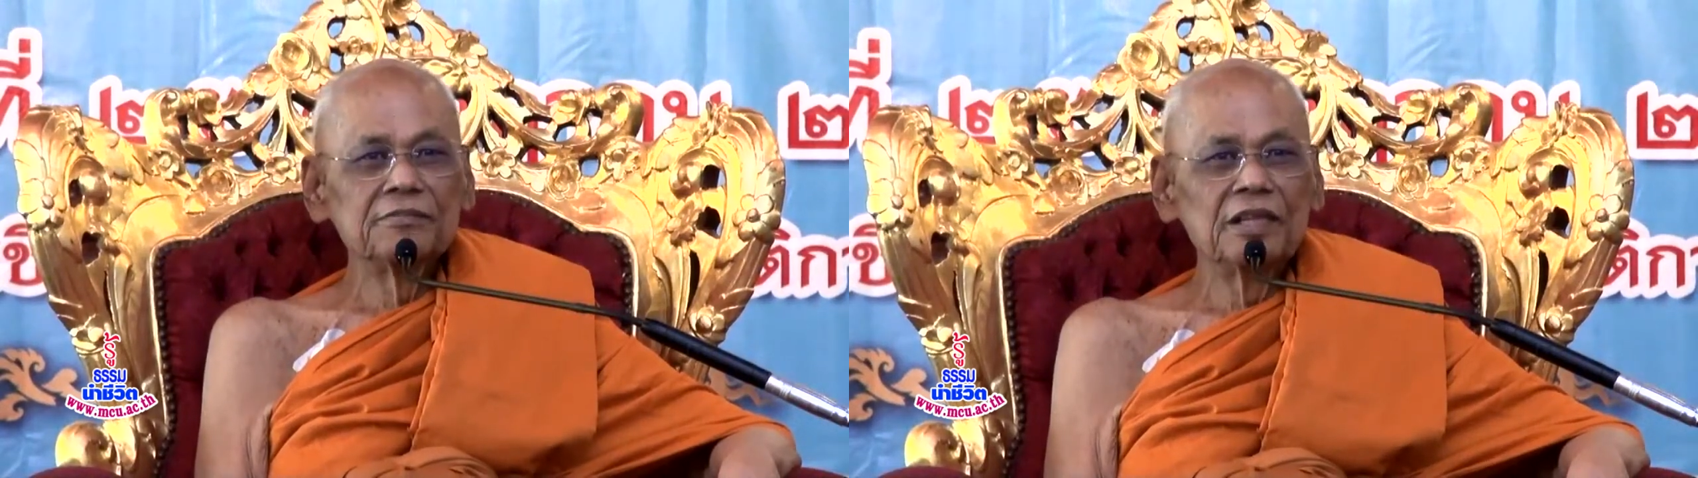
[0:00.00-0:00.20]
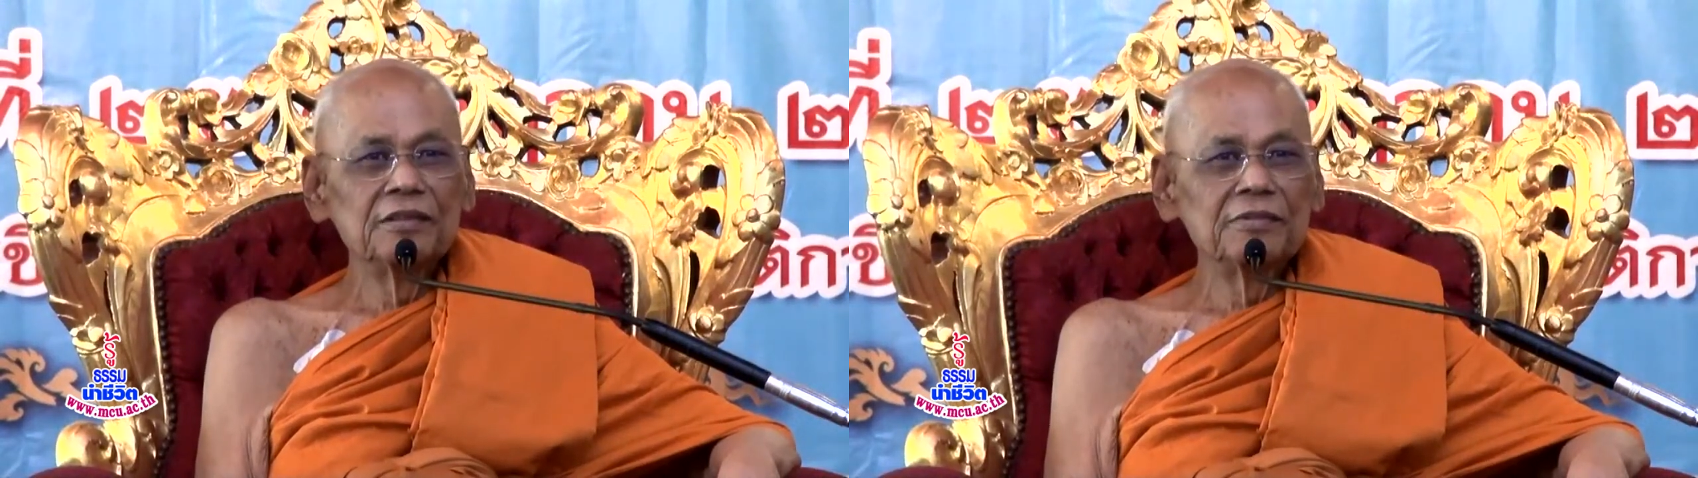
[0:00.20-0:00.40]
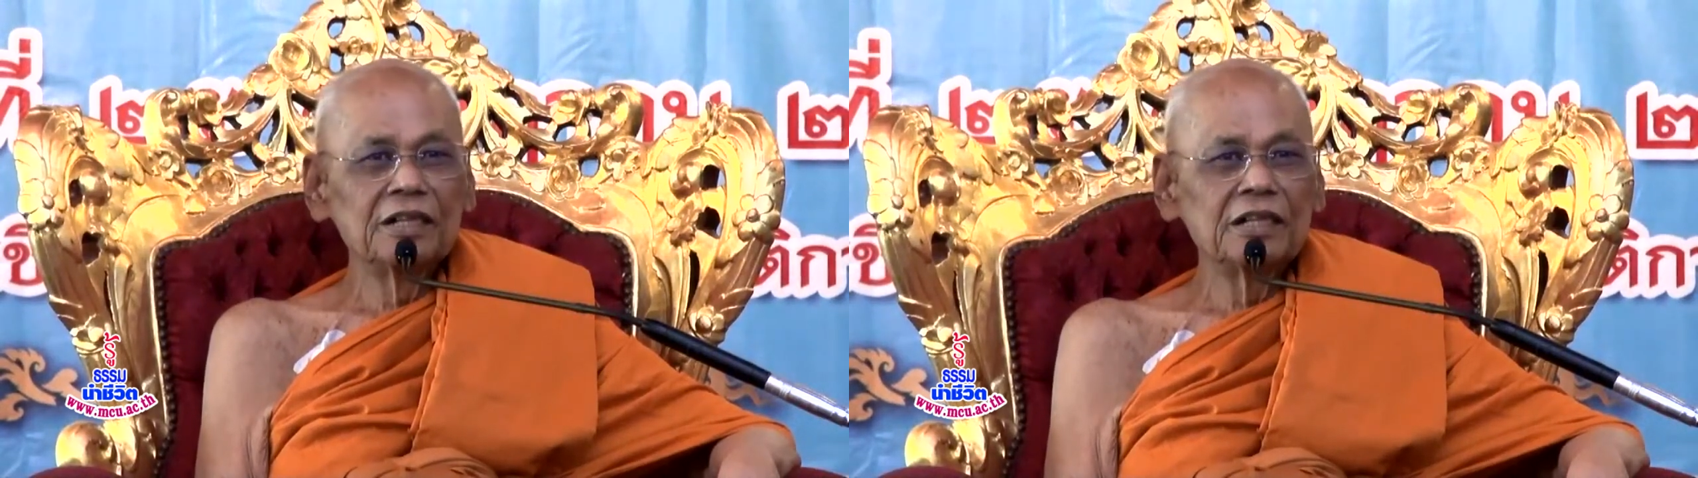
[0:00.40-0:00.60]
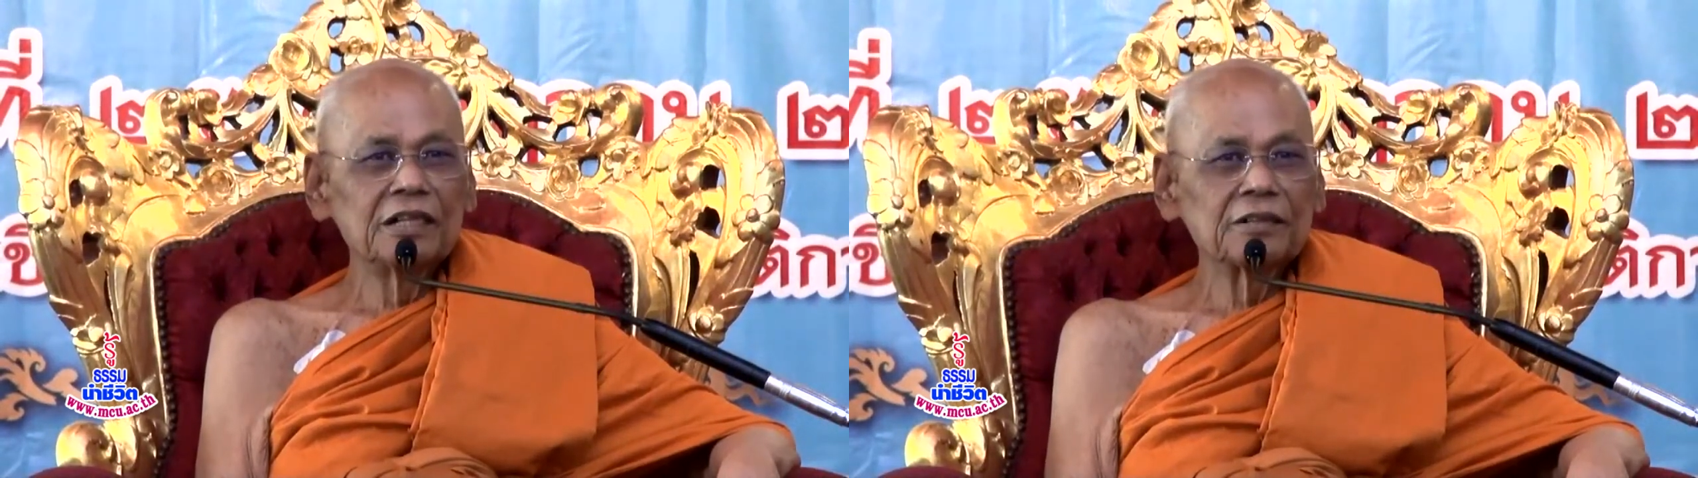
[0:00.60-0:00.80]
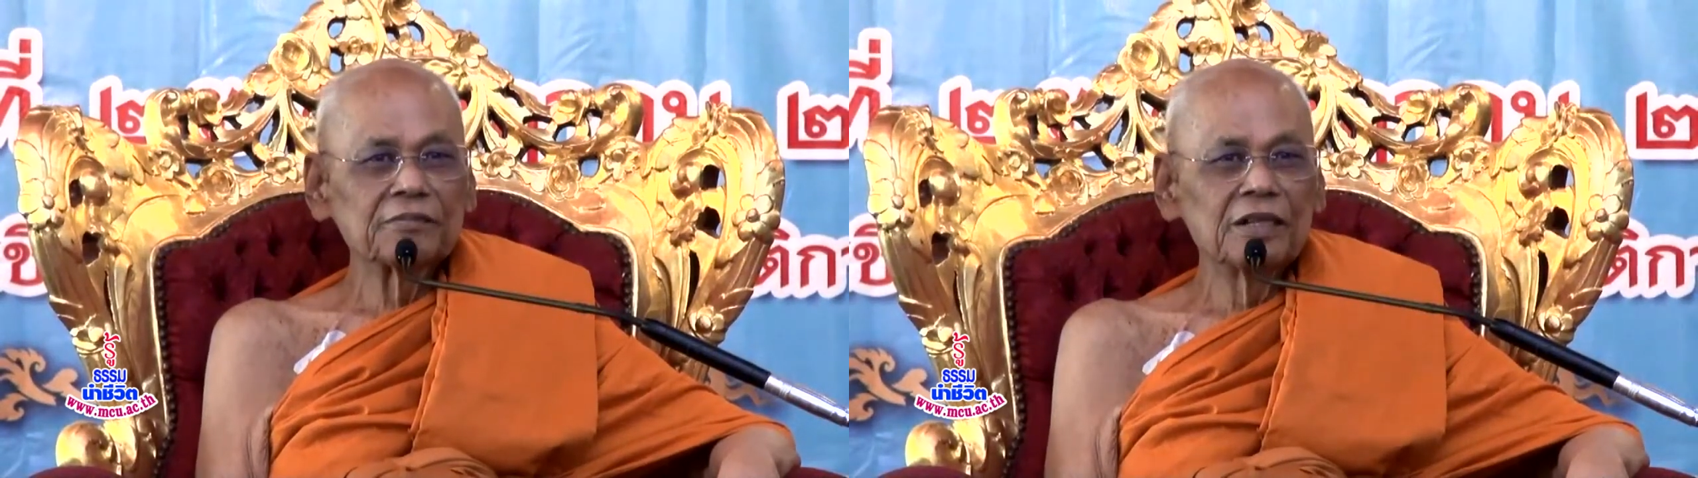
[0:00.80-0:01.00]
ไม่เมื่อ
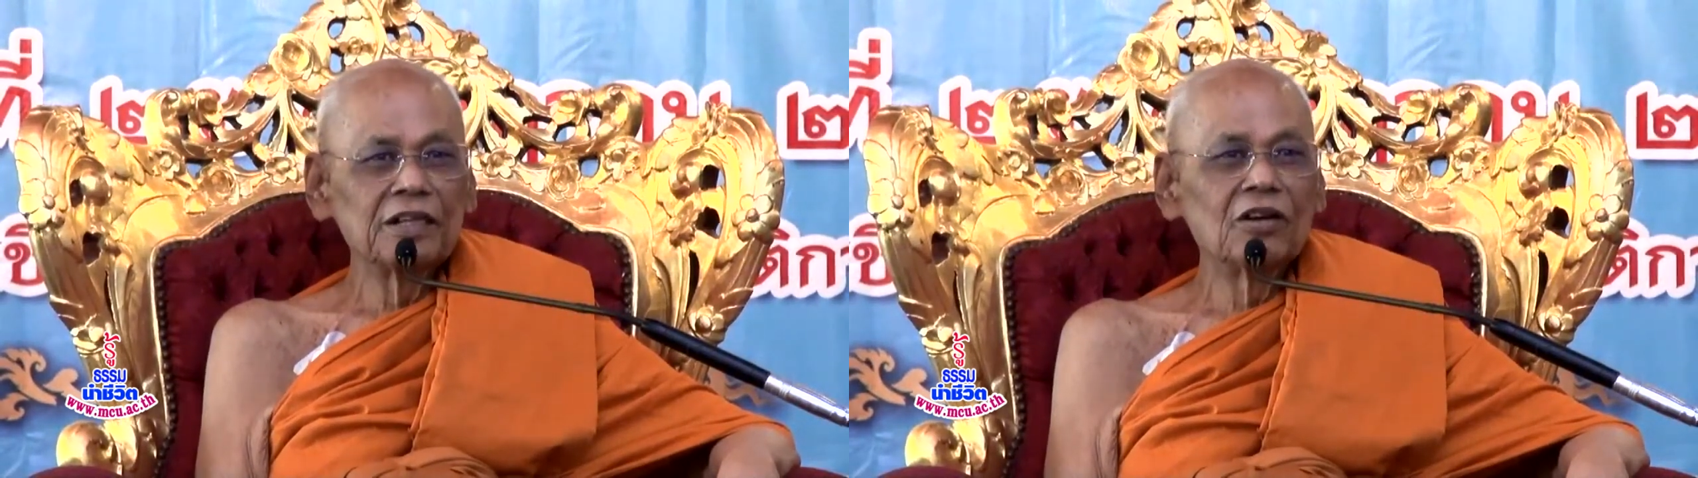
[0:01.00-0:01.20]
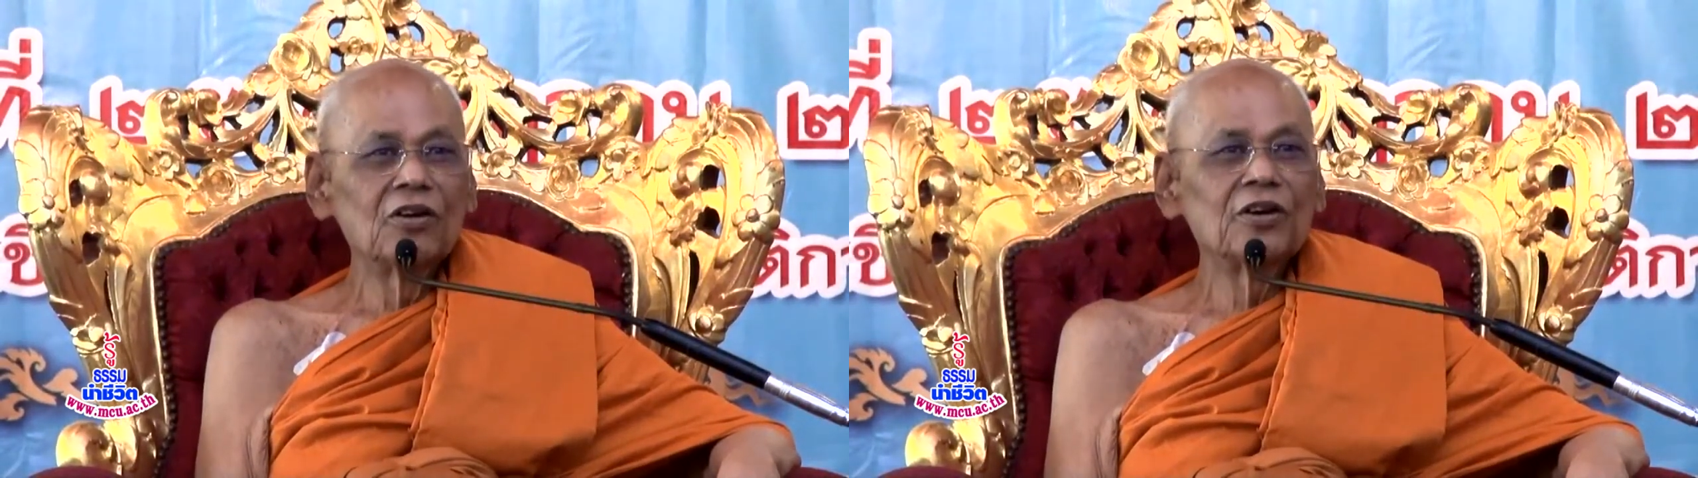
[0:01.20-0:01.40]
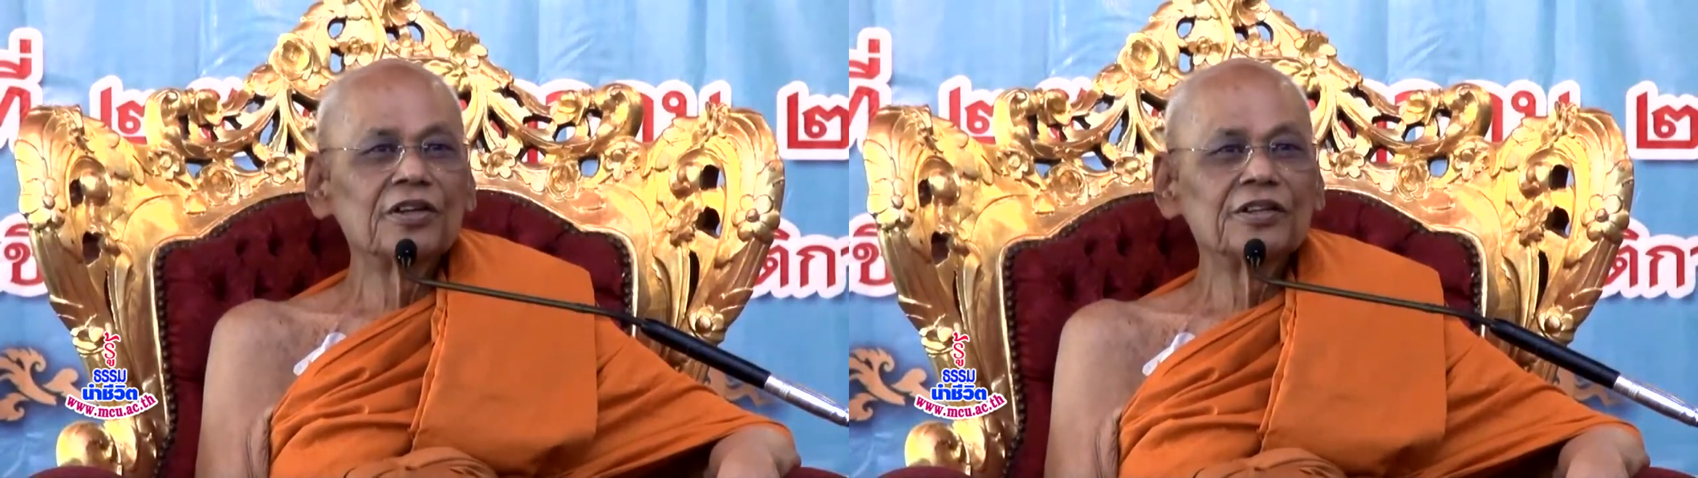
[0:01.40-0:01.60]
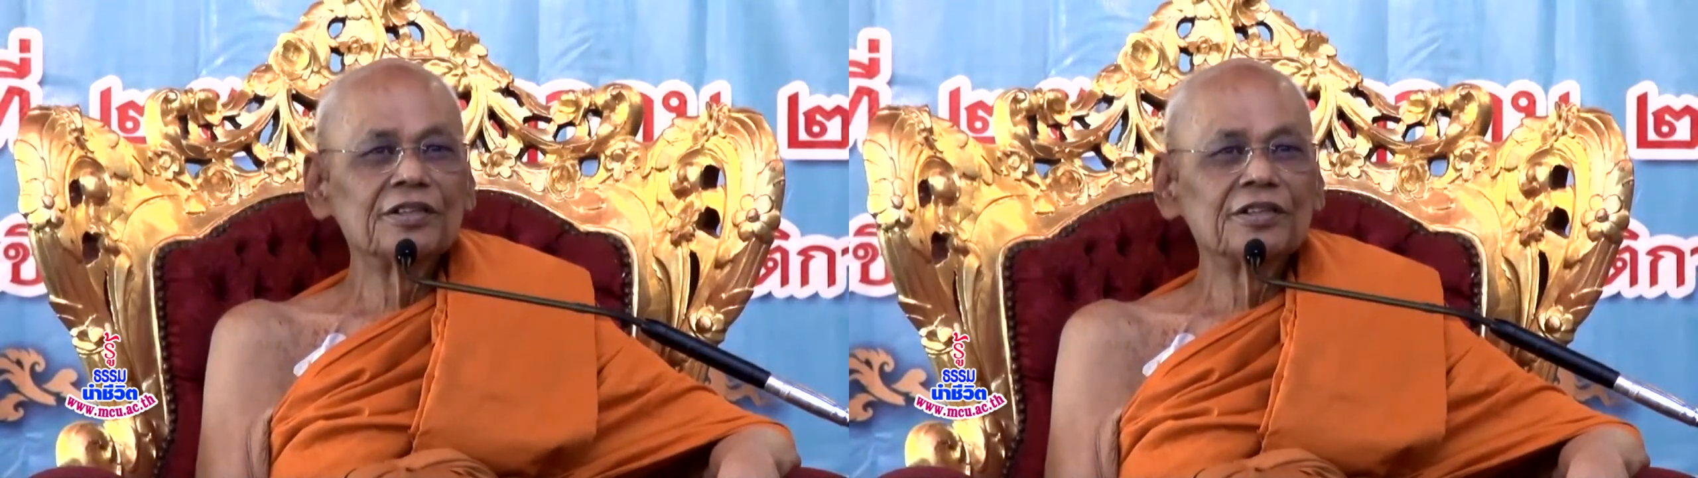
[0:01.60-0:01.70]
ไม่ลอย